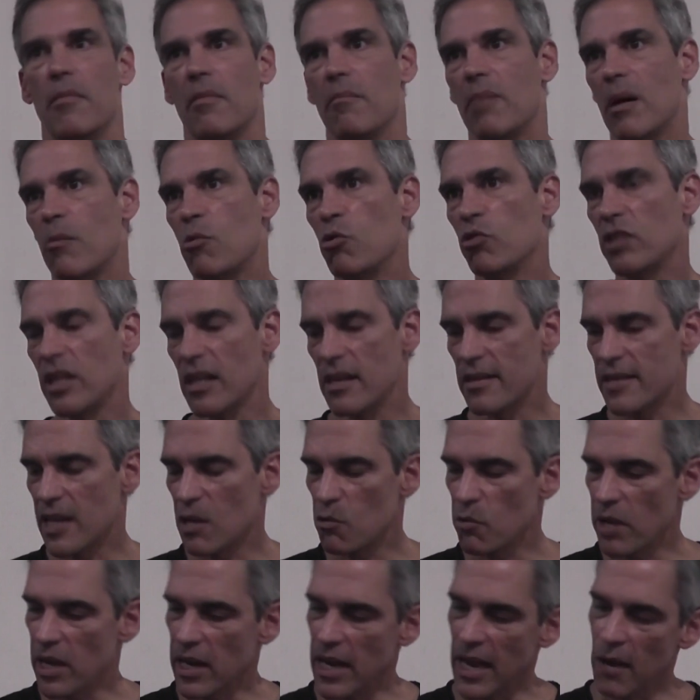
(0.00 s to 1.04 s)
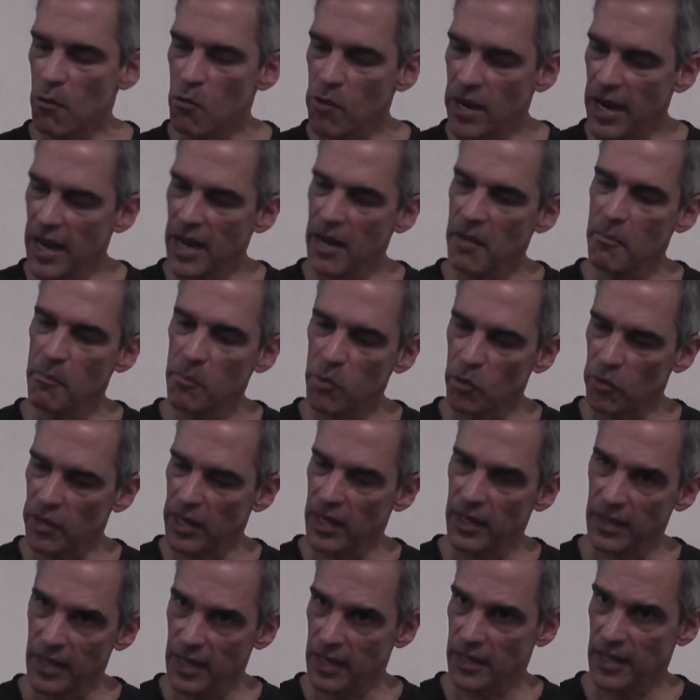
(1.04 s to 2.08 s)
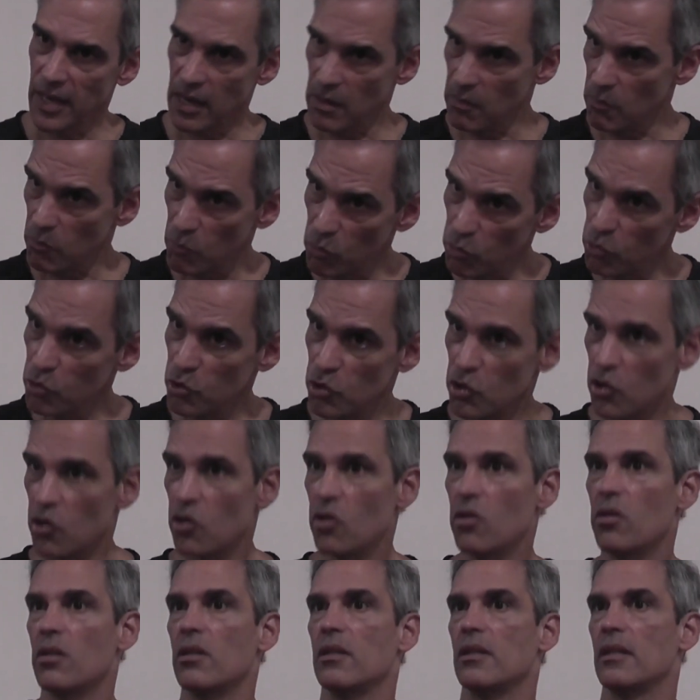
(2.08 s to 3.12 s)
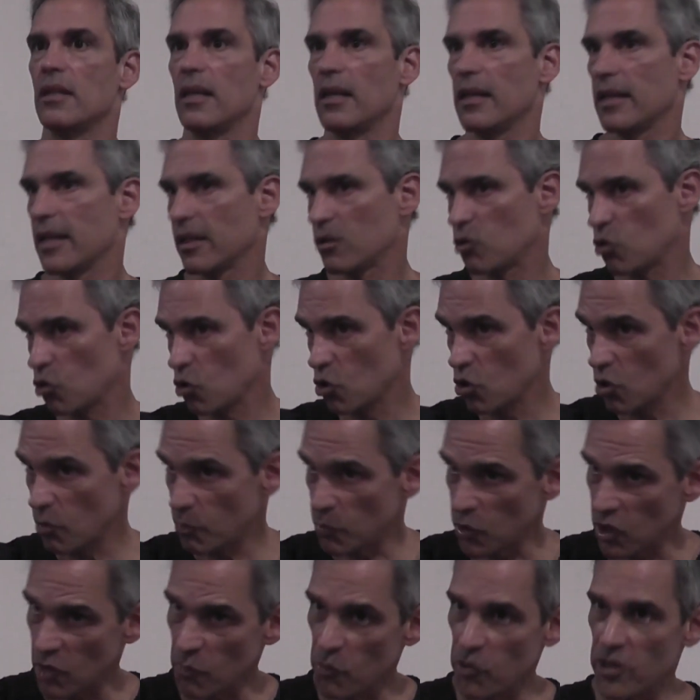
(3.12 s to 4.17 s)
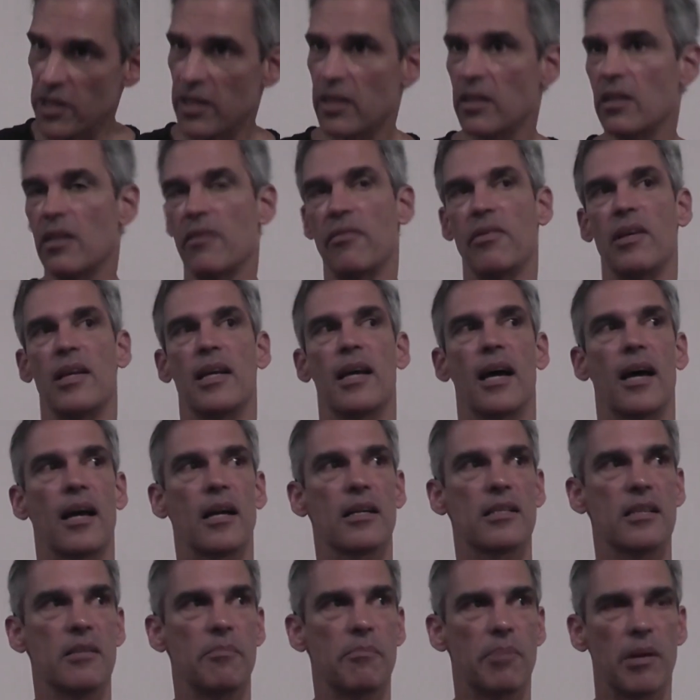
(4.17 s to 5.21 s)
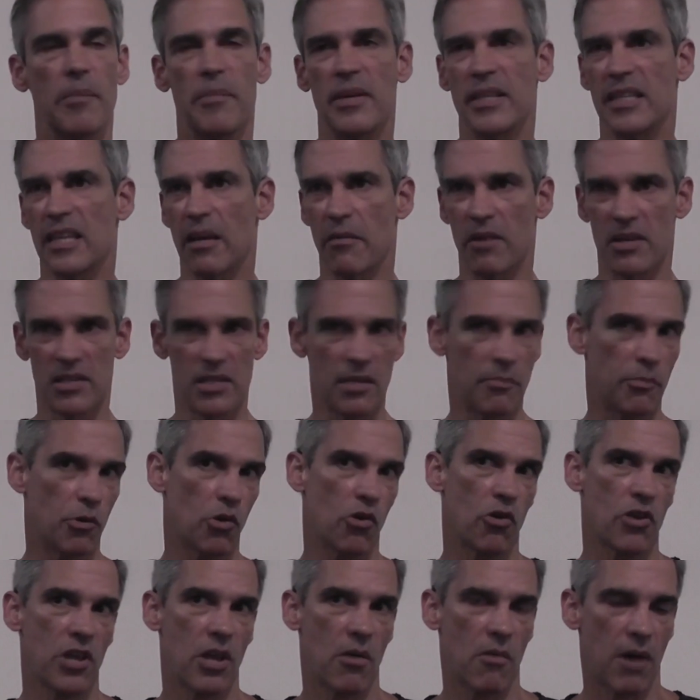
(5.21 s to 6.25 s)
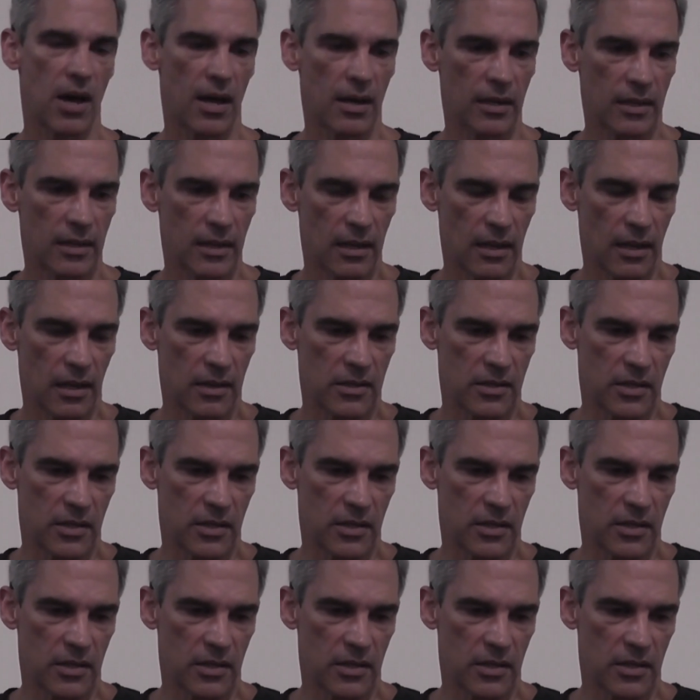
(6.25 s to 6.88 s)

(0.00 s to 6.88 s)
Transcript: vamos a utilizar un, ejemplo del mundo del que todos nos podemos identificar, simplemente a ver si puedo llevarte,